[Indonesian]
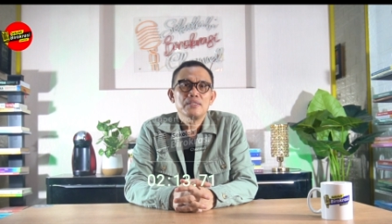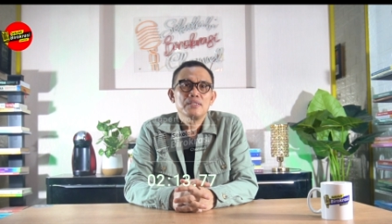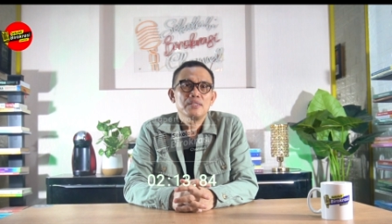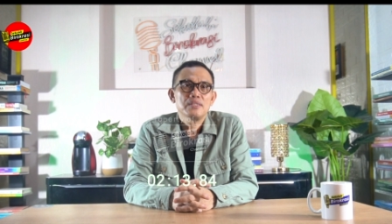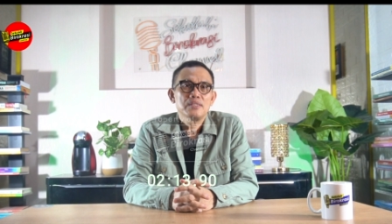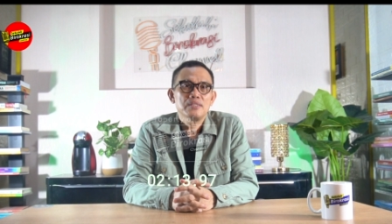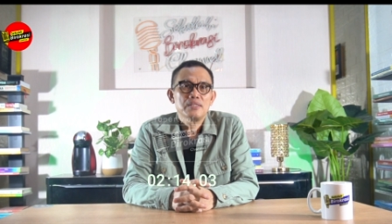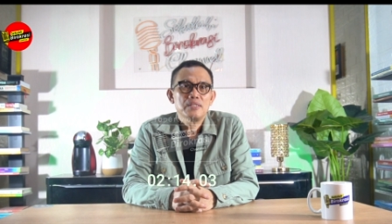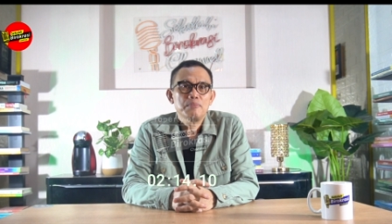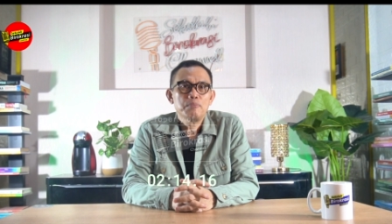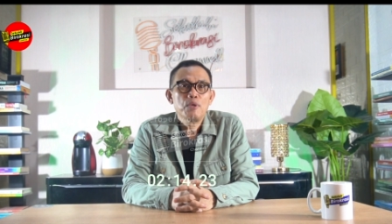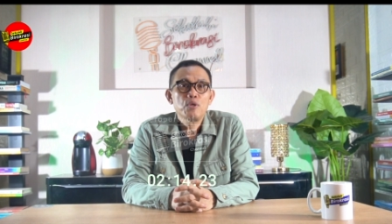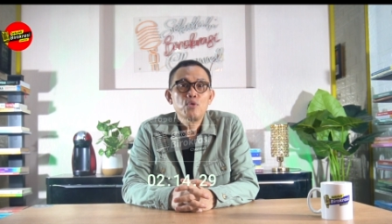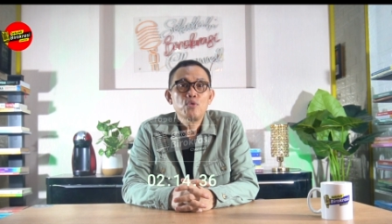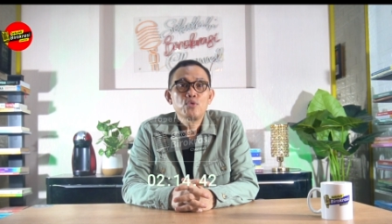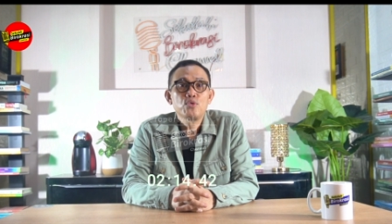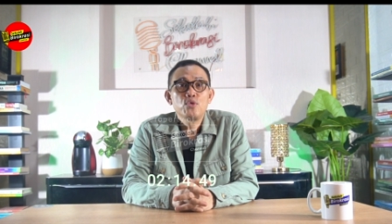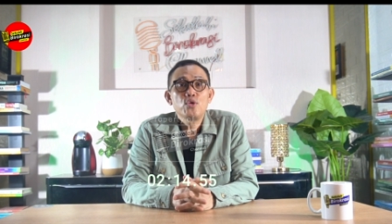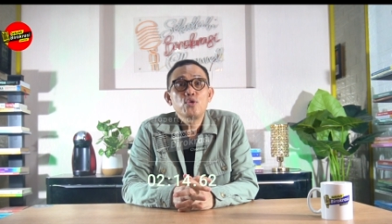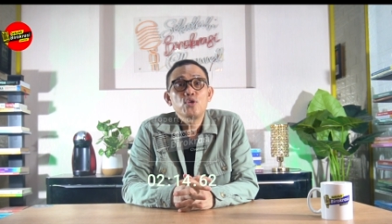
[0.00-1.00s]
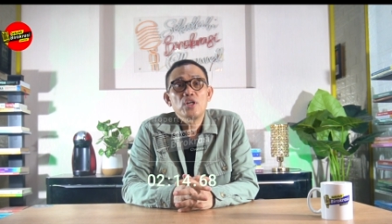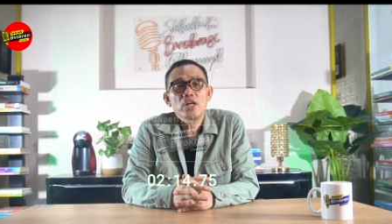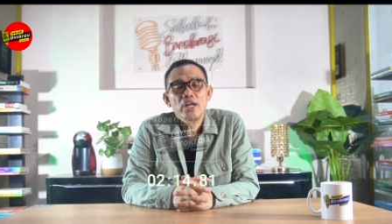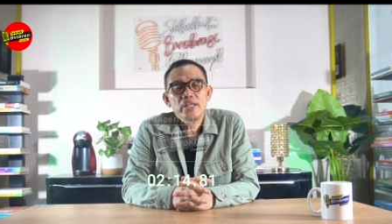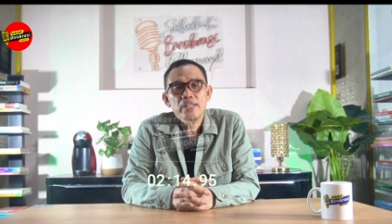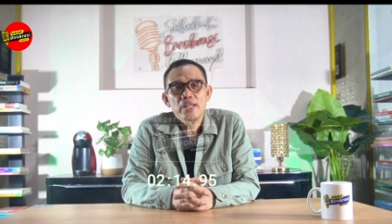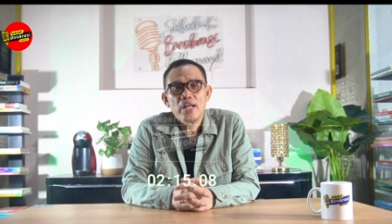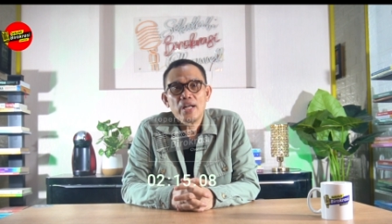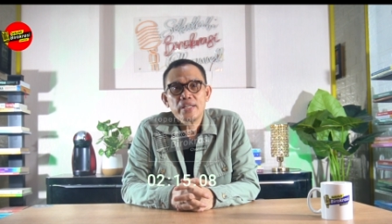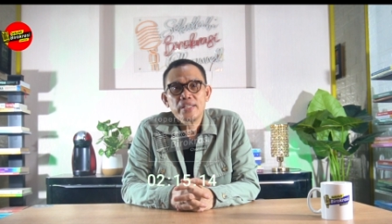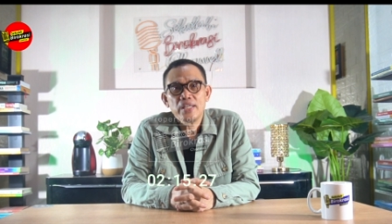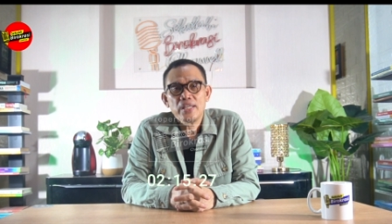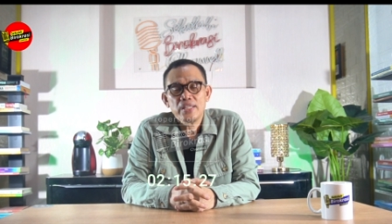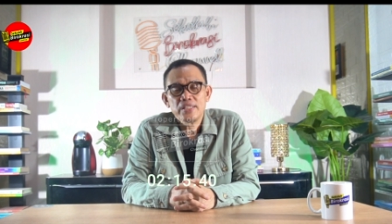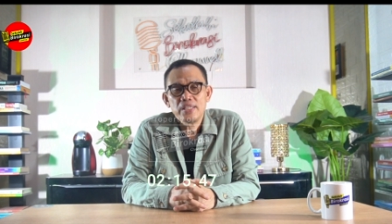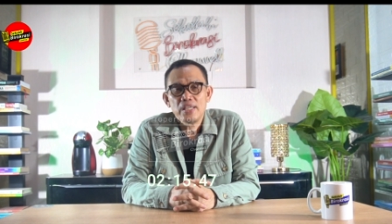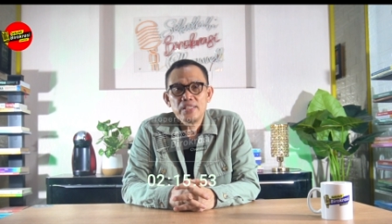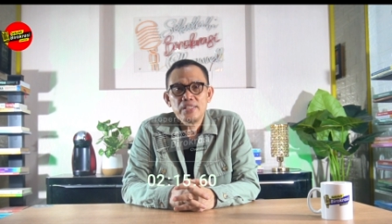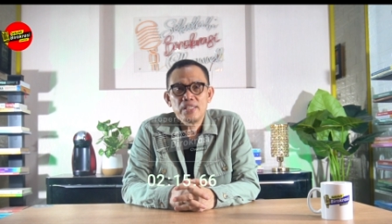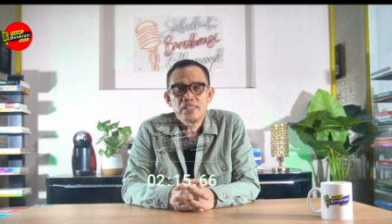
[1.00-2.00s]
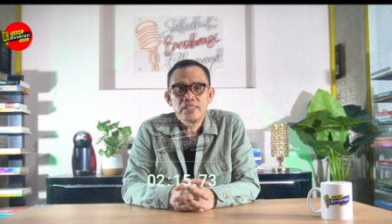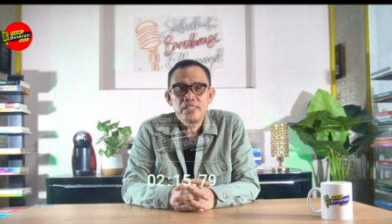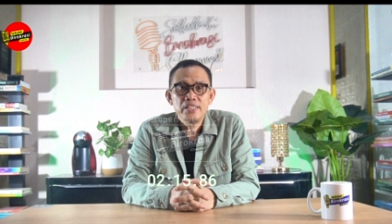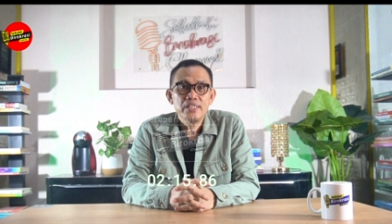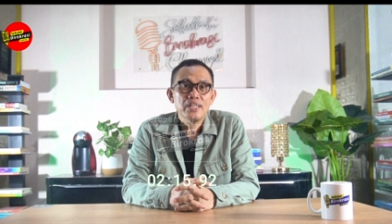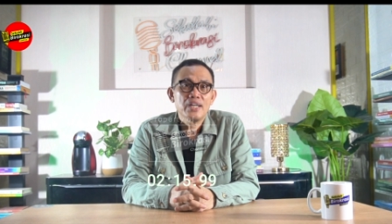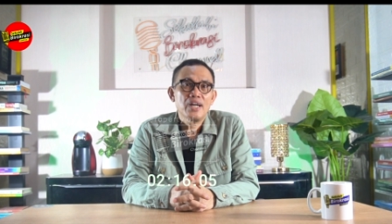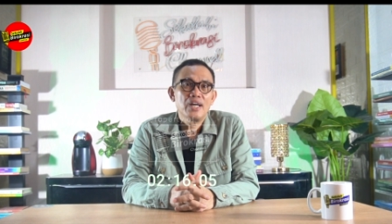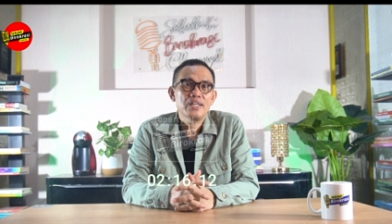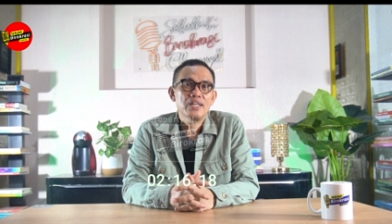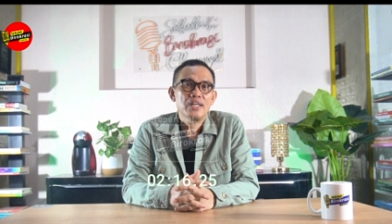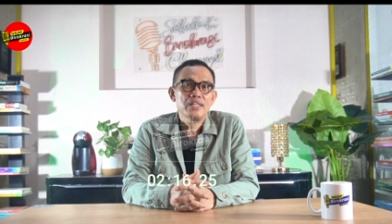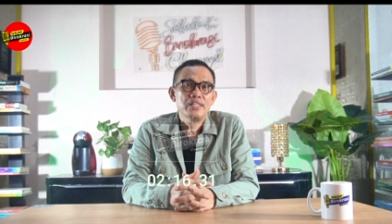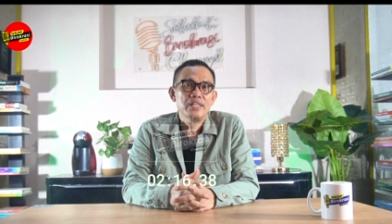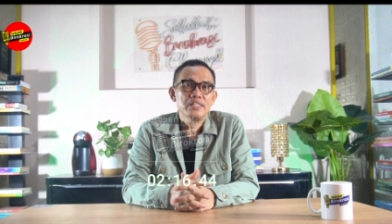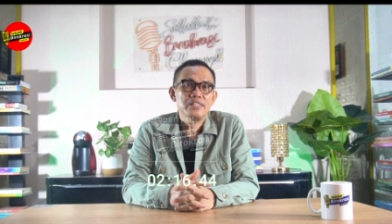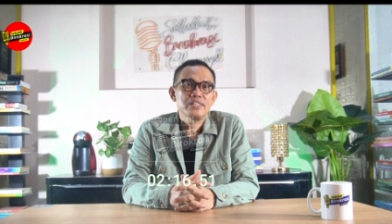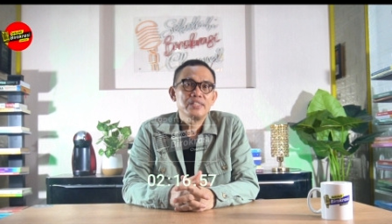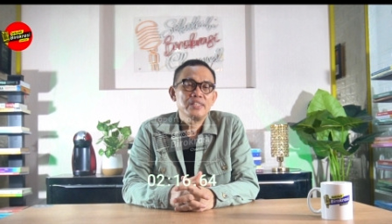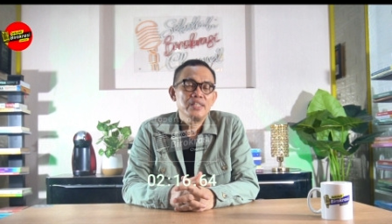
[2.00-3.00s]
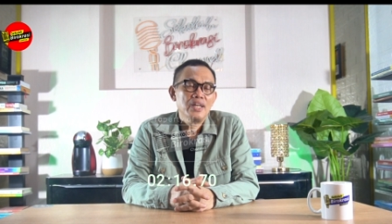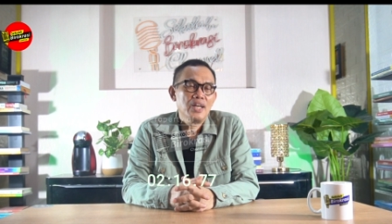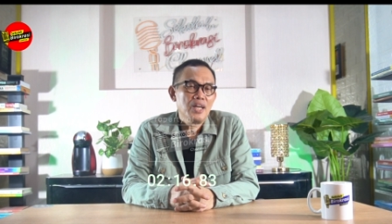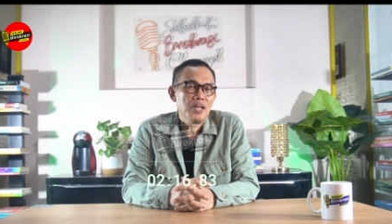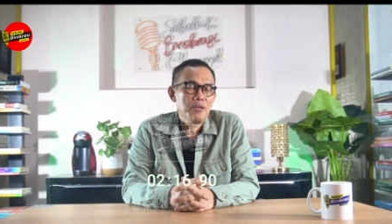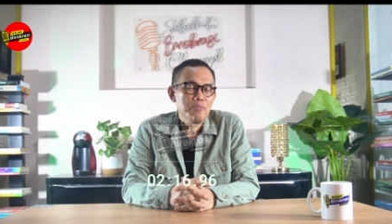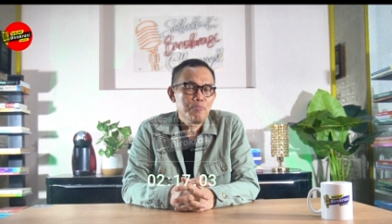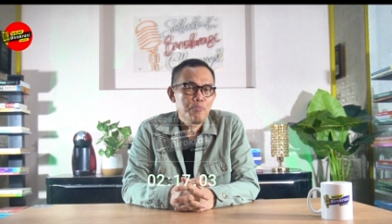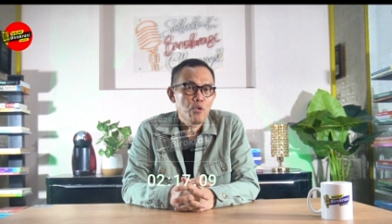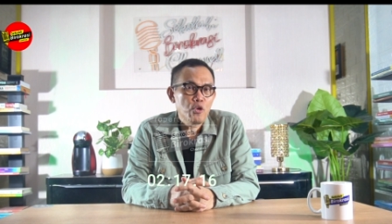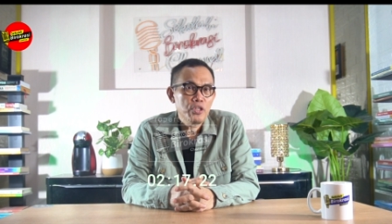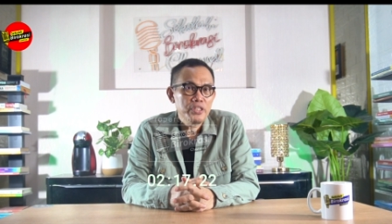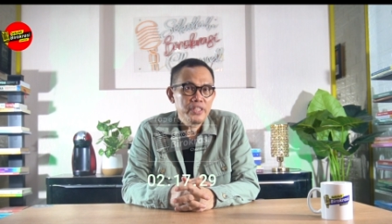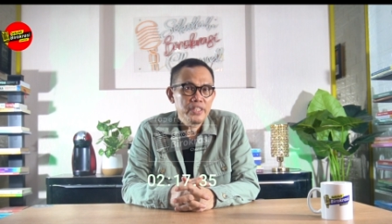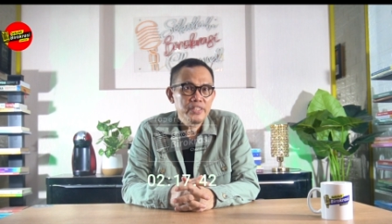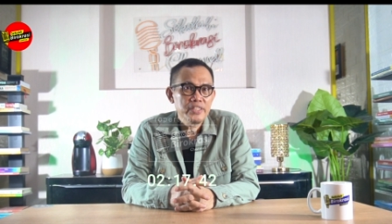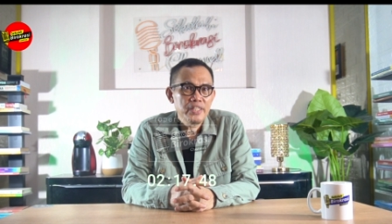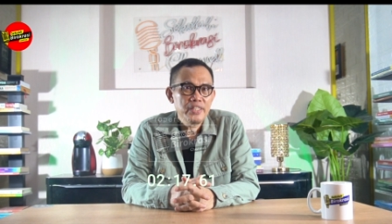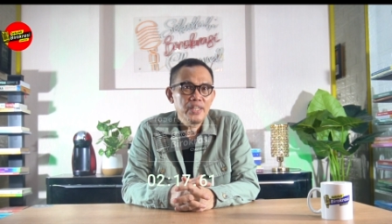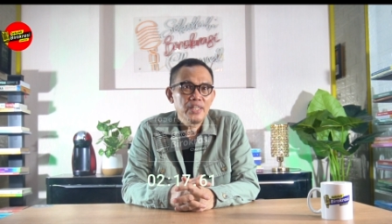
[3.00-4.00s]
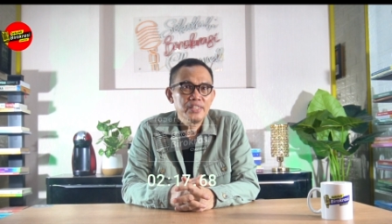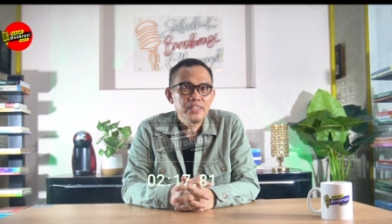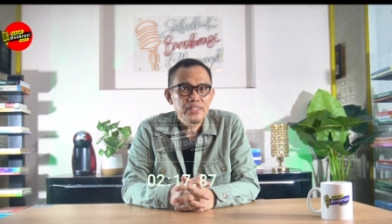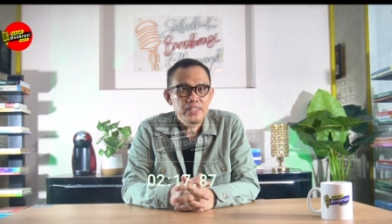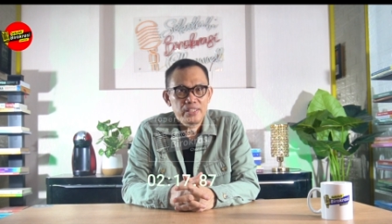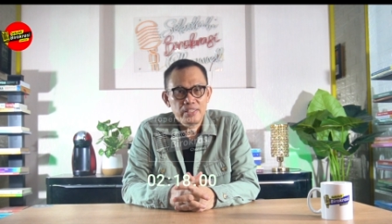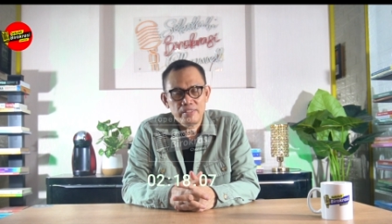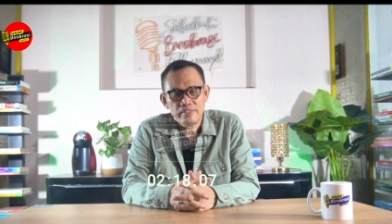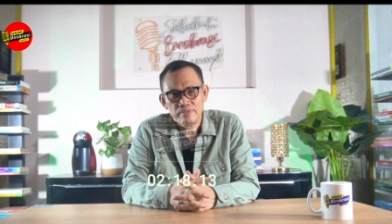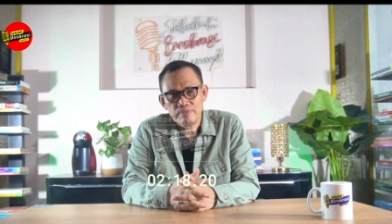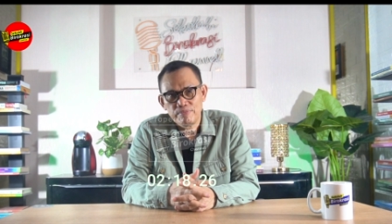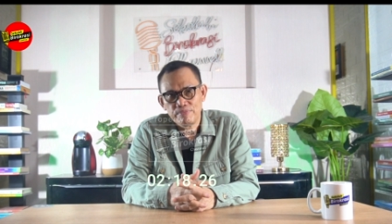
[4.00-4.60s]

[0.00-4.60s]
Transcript: eh, mengukuhkan adanya yang kita kenal dengan istilah politik dinasti